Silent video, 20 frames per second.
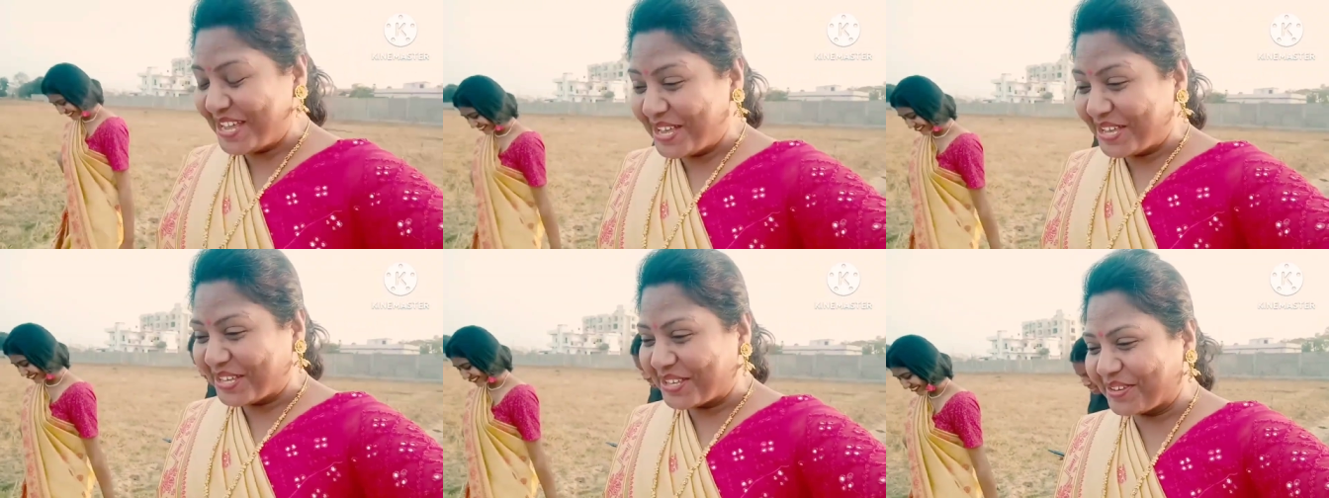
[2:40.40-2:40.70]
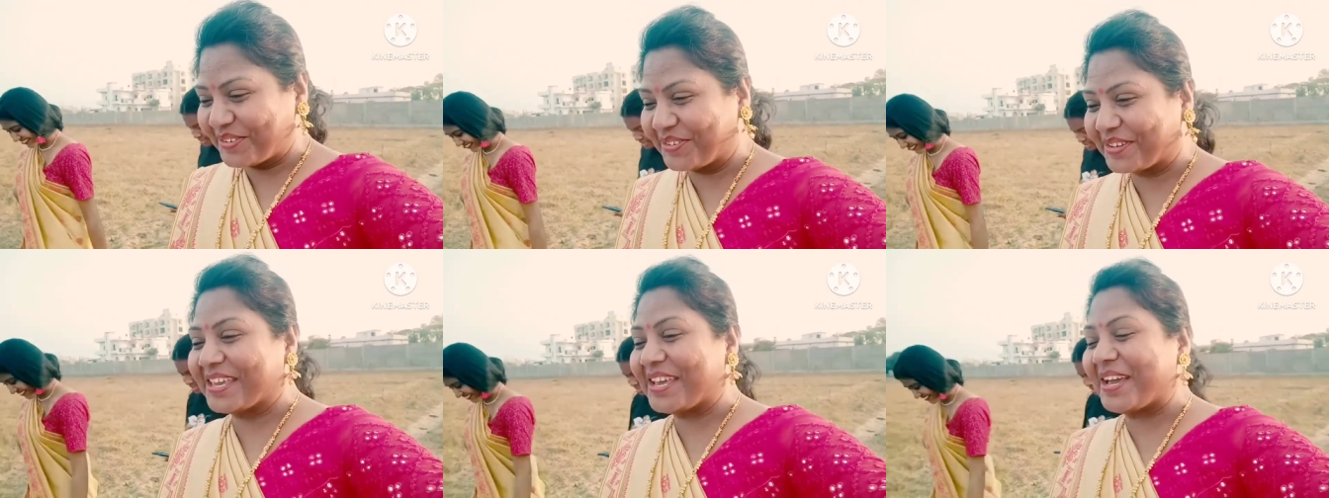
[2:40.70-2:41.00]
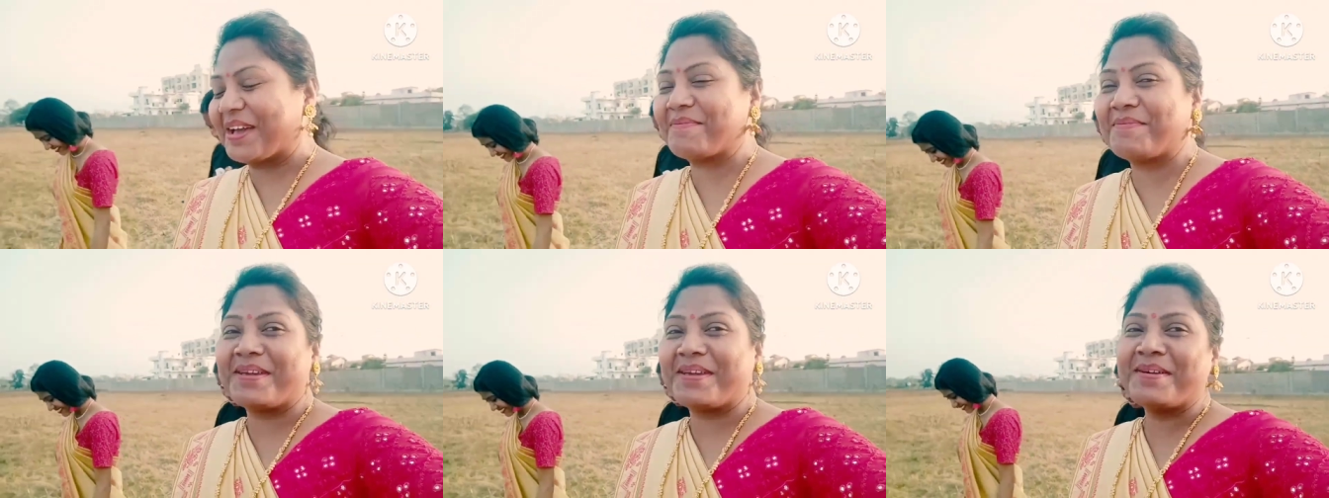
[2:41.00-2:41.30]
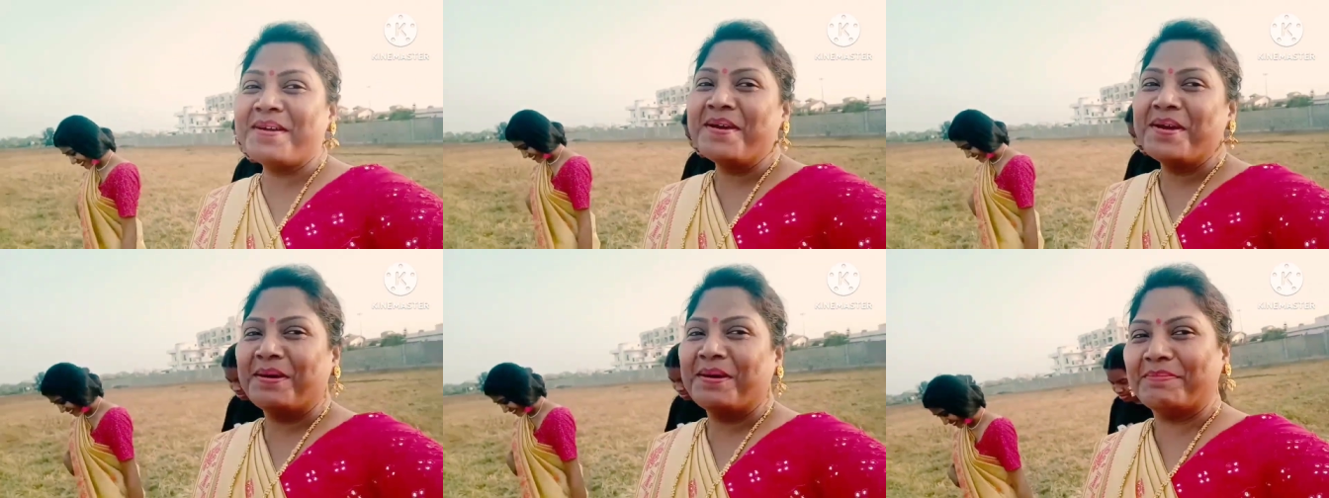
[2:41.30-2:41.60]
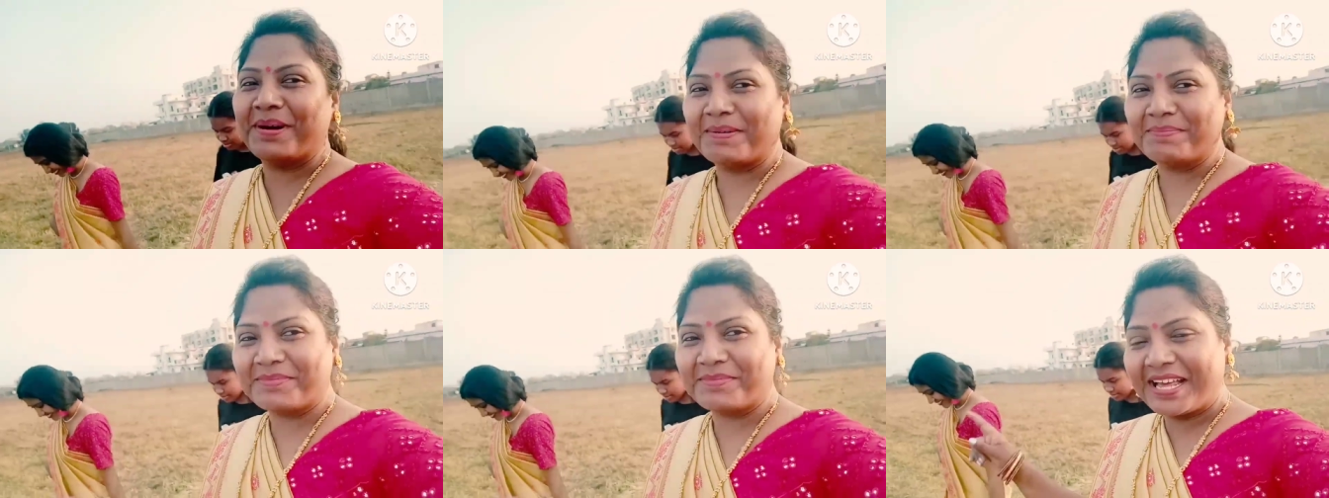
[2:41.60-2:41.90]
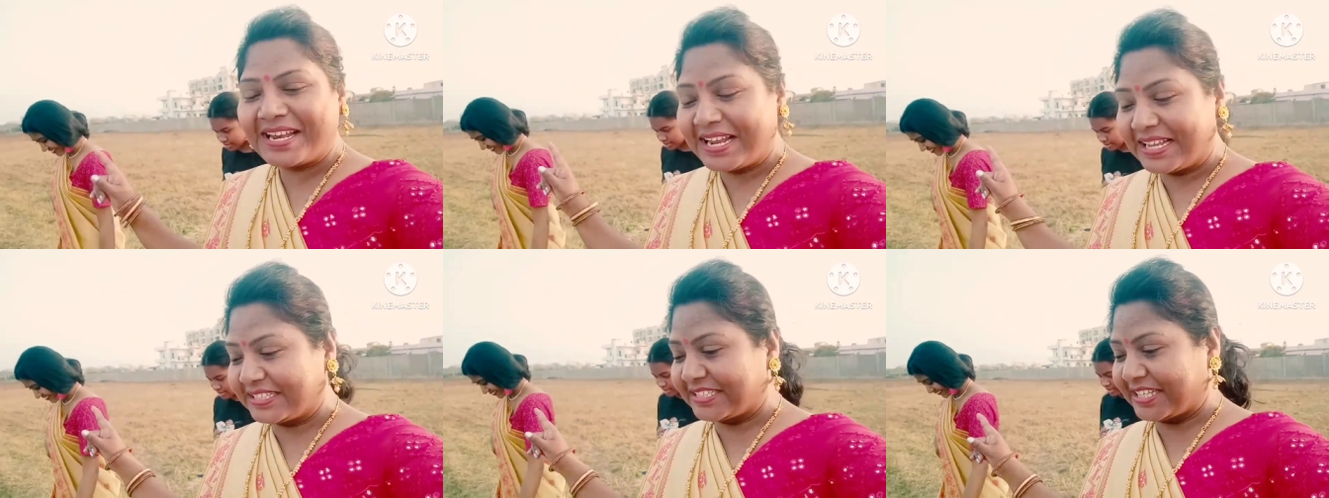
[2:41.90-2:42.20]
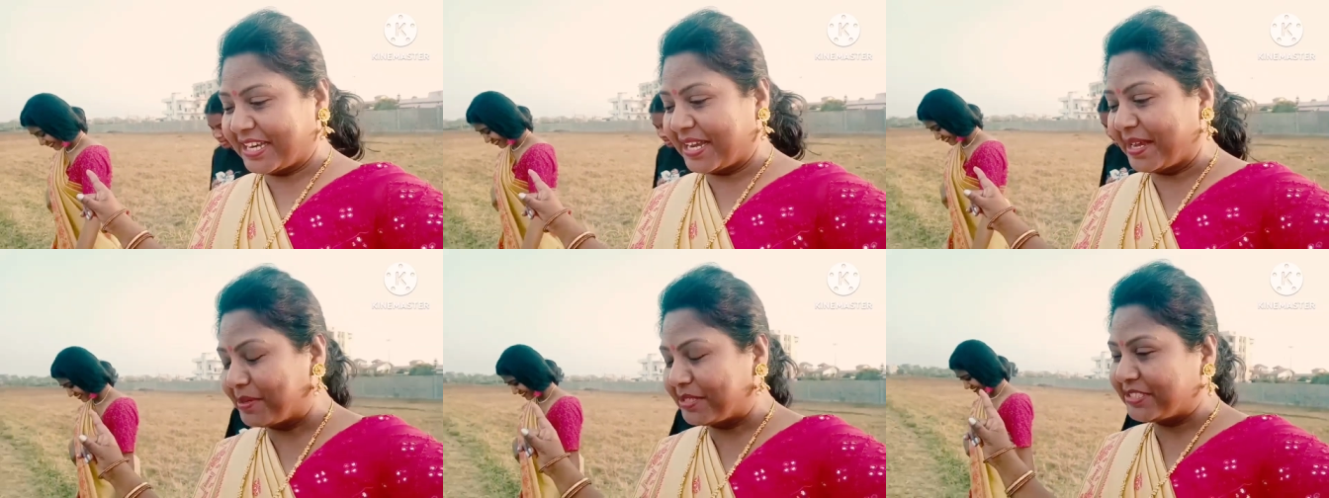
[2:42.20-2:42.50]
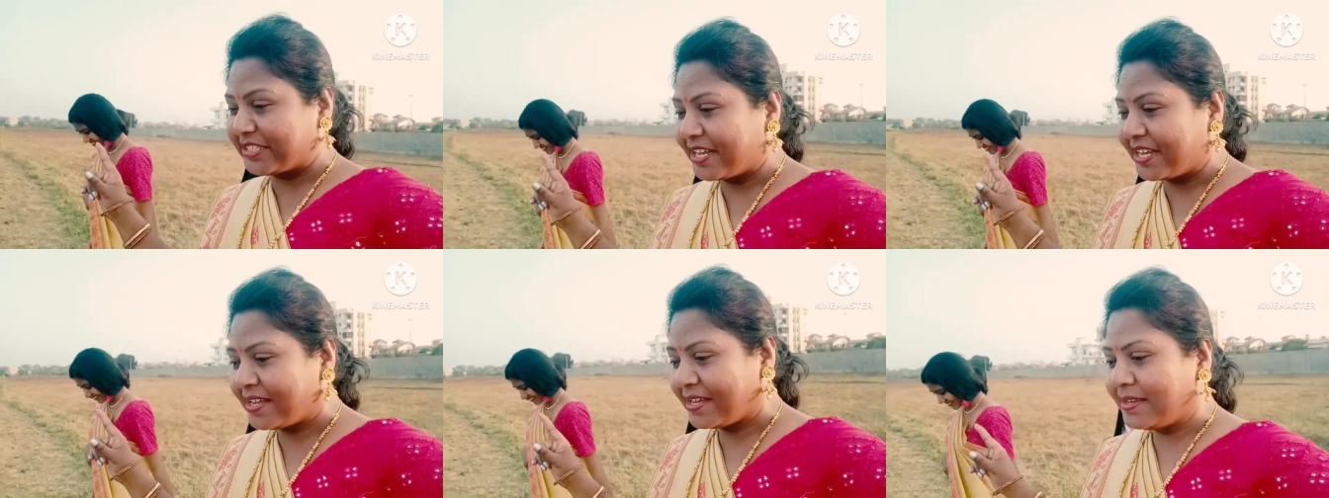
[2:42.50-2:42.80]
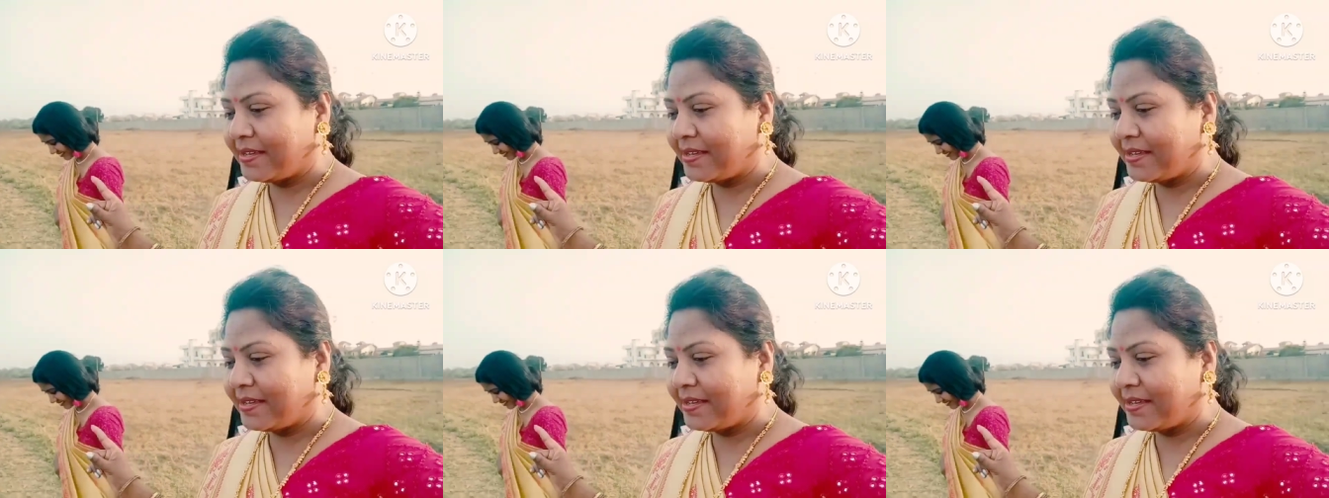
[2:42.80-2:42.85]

क्योंकि अभी ममता ना छः बजे